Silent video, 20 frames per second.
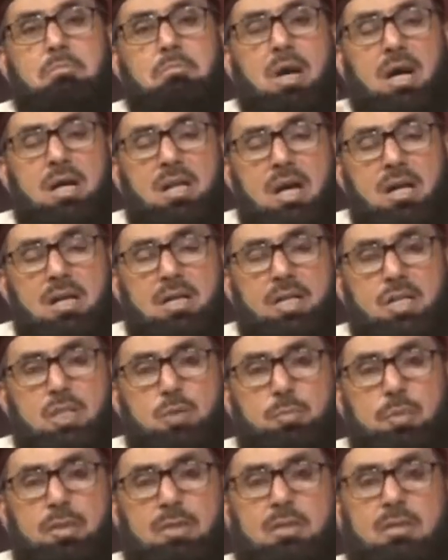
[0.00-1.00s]
माना की
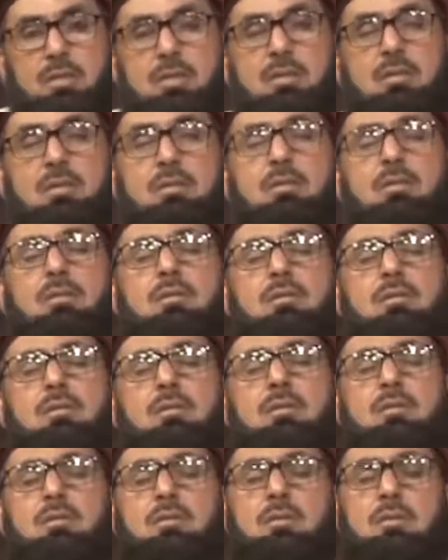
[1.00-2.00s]
अजमत
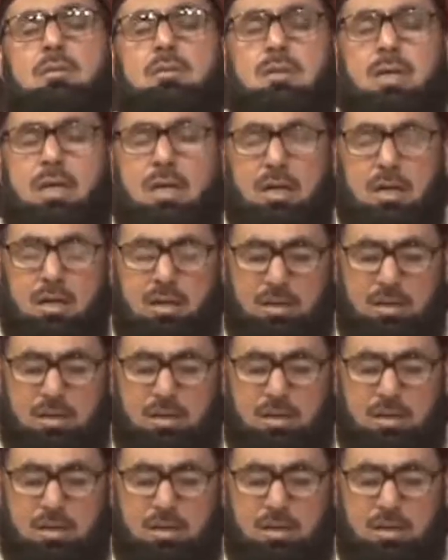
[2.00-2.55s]
या